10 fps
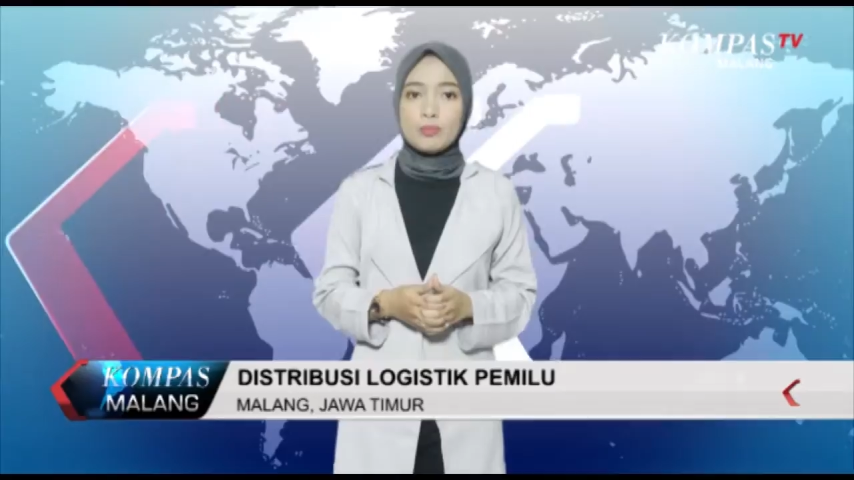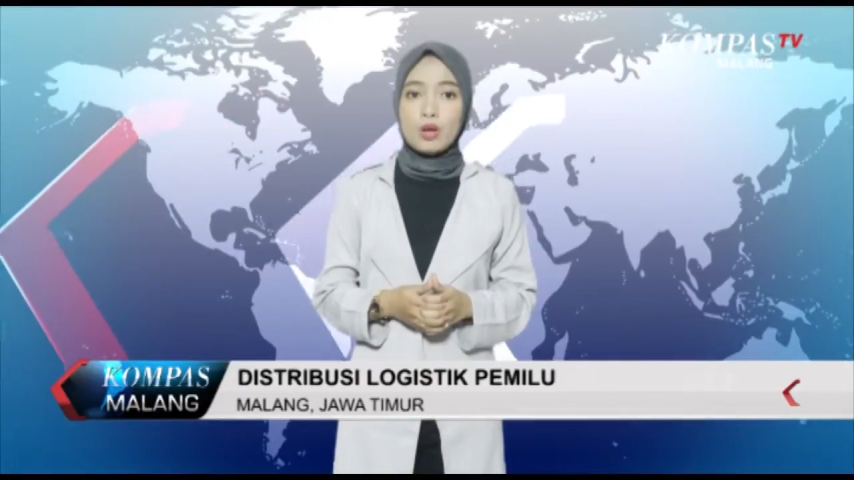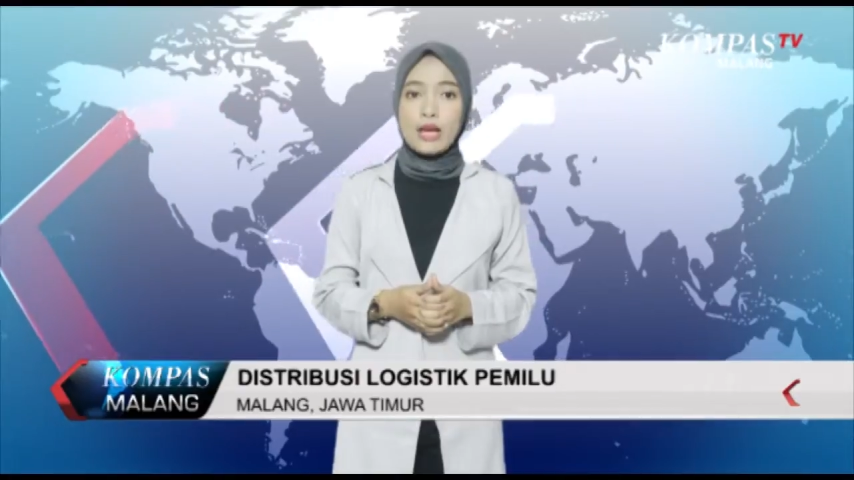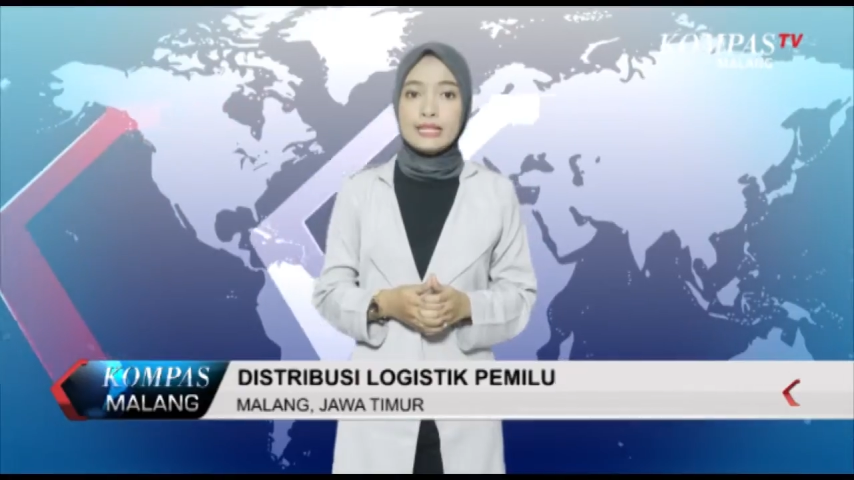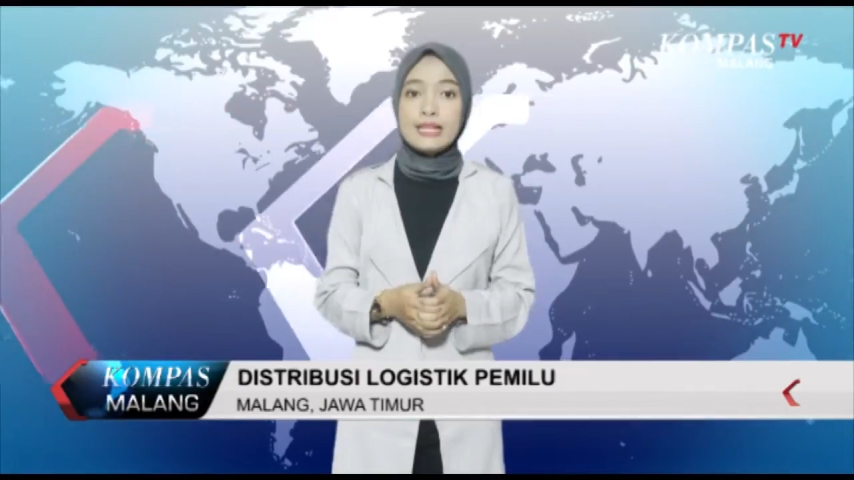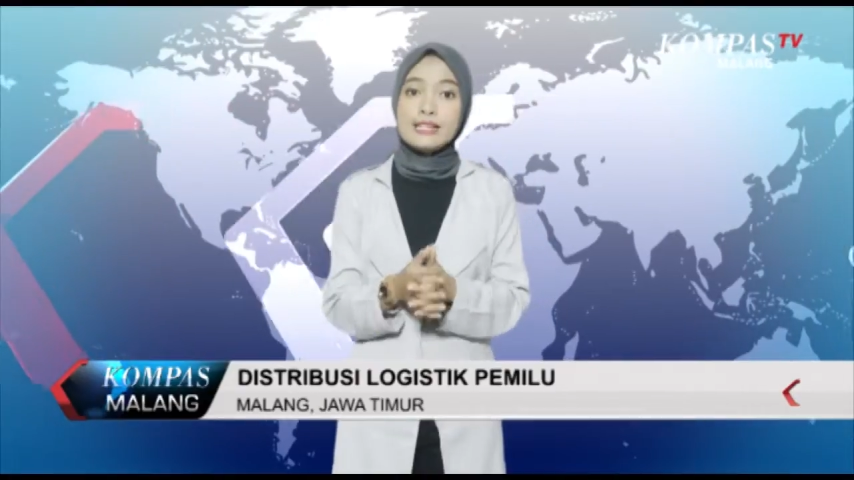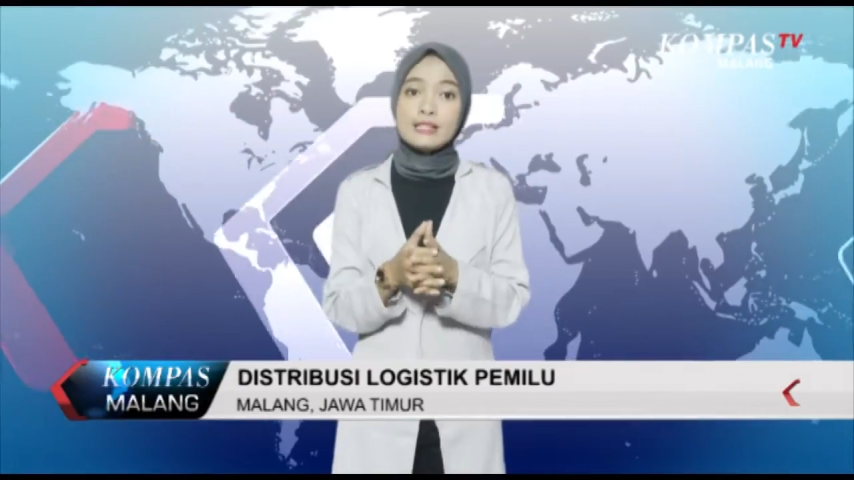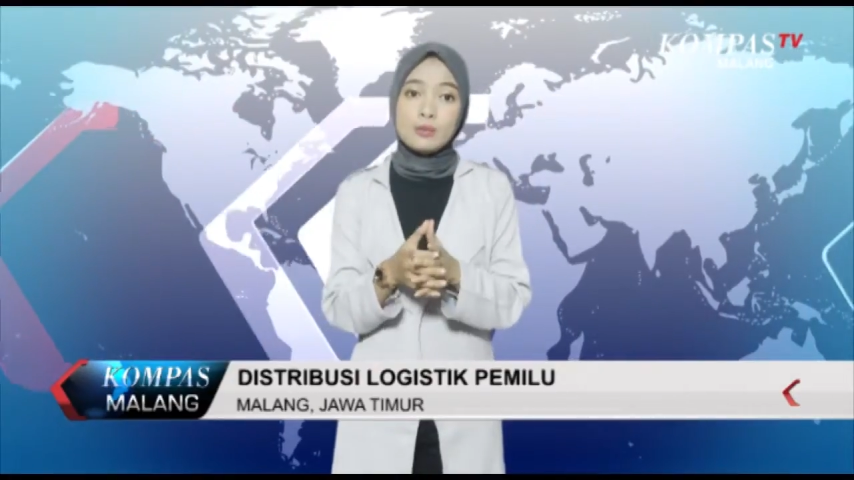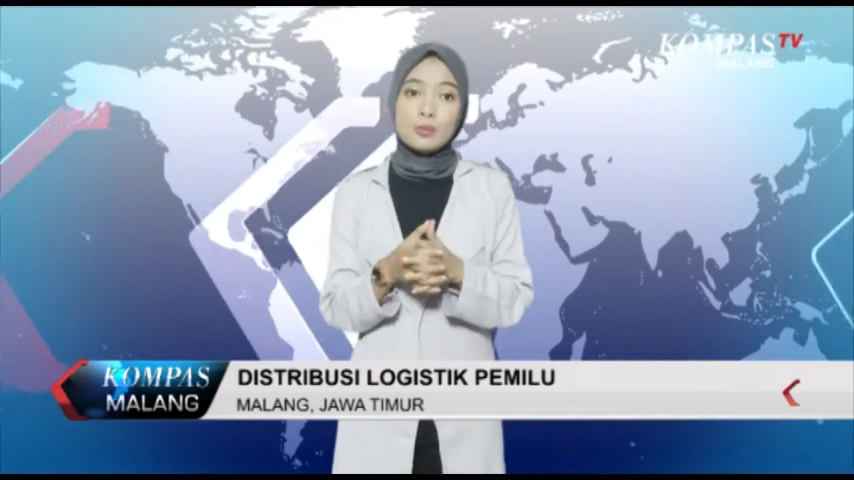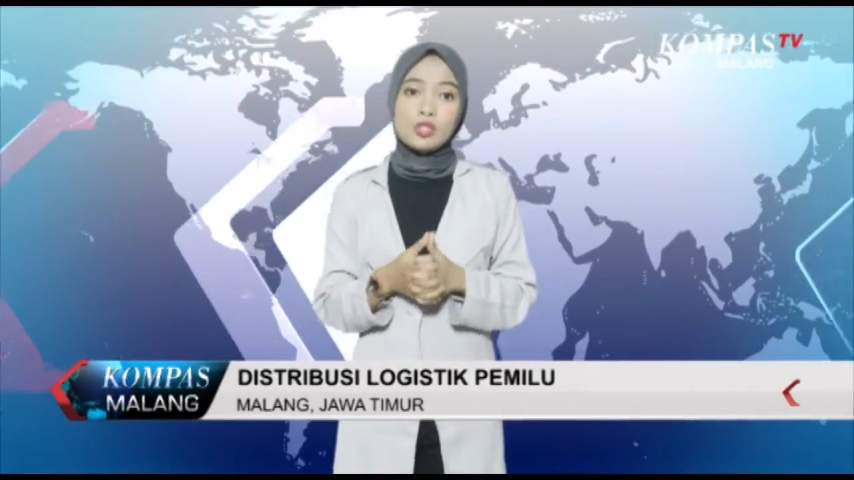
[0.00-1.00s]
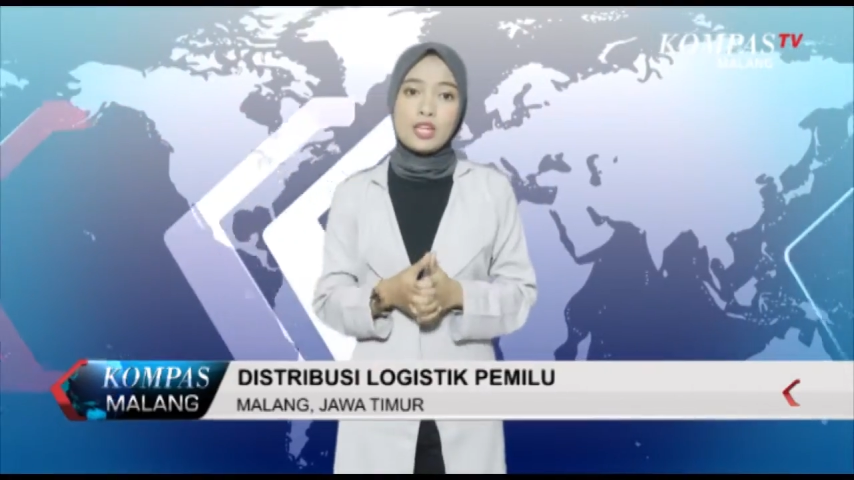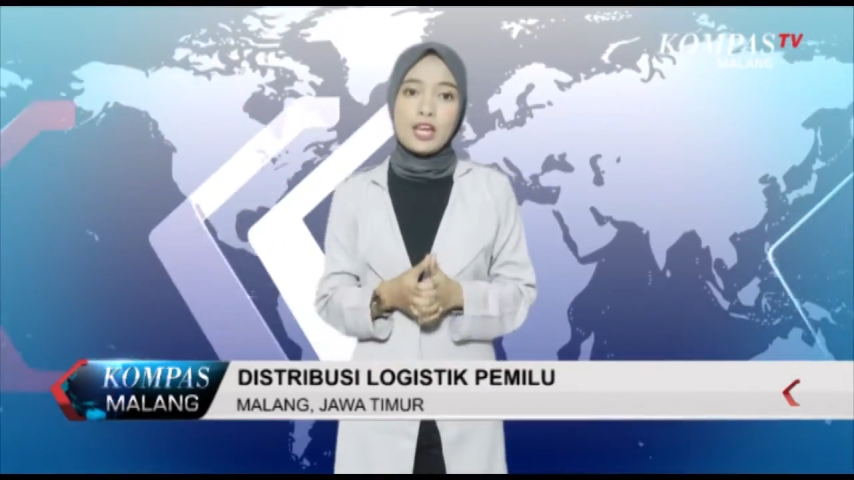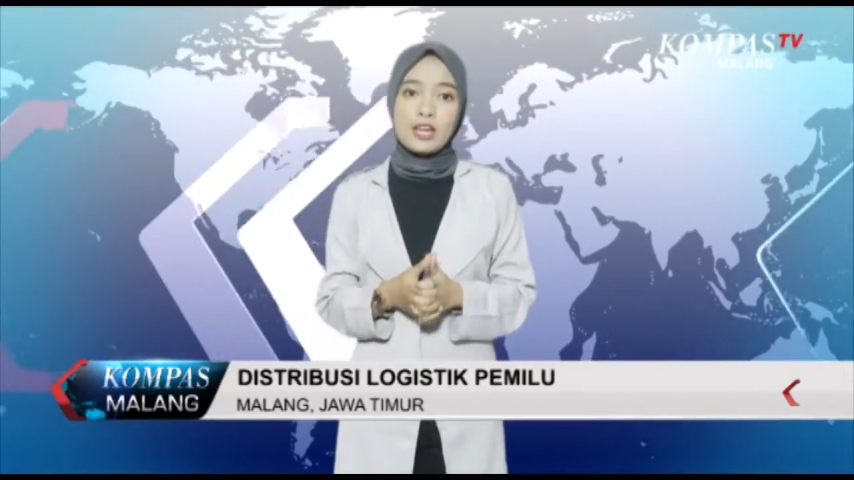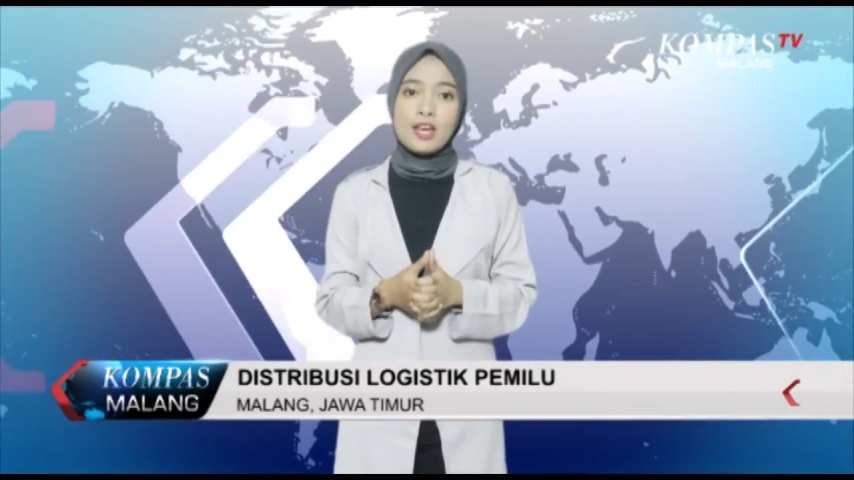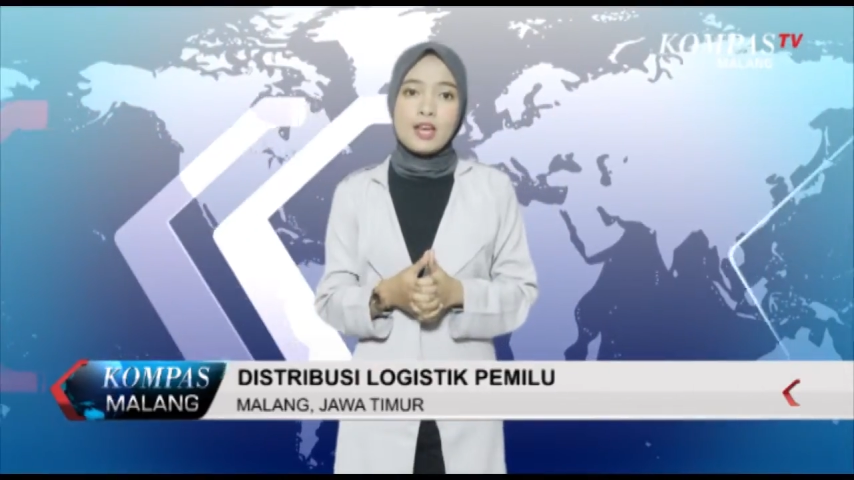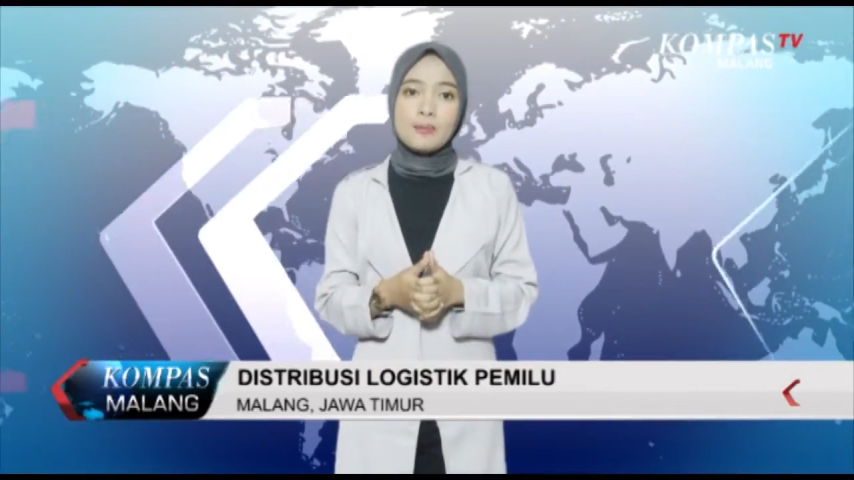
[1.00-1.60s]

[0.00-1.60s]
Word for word: mulai didistribusikan.